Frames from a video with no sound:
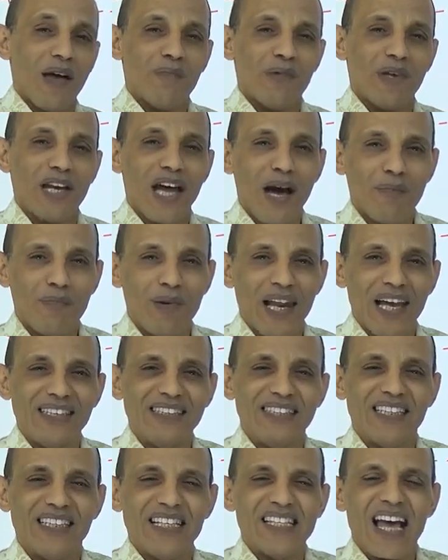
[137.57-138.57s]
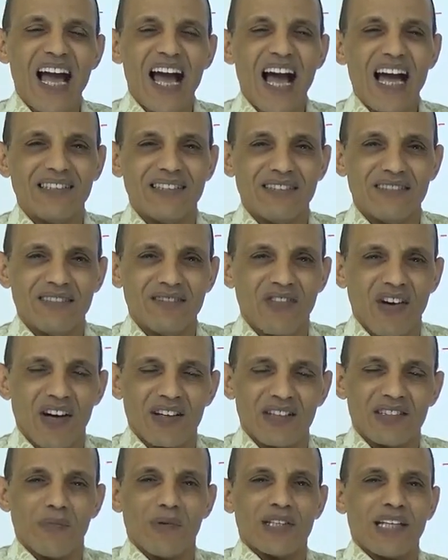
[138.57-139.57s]
من عبله انتزاعا
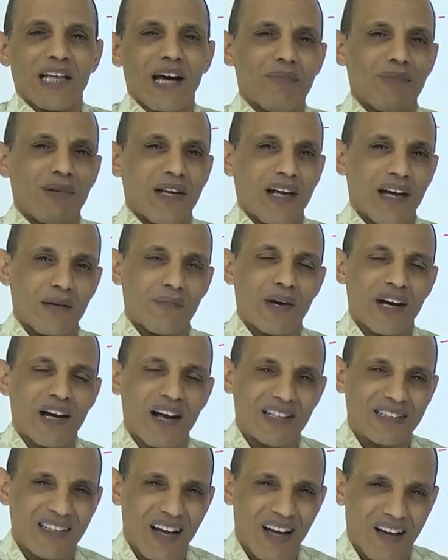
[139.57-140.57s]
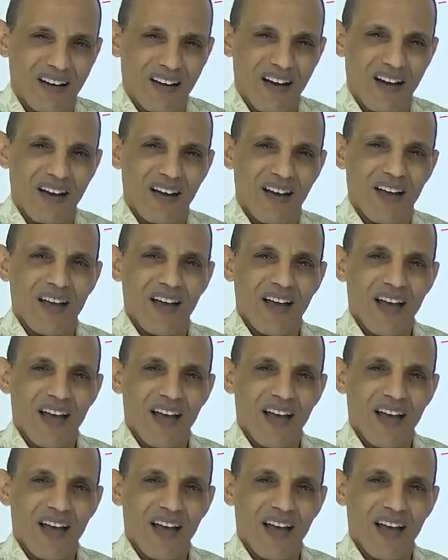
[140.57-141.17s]
فغضبت عبله المراه تكره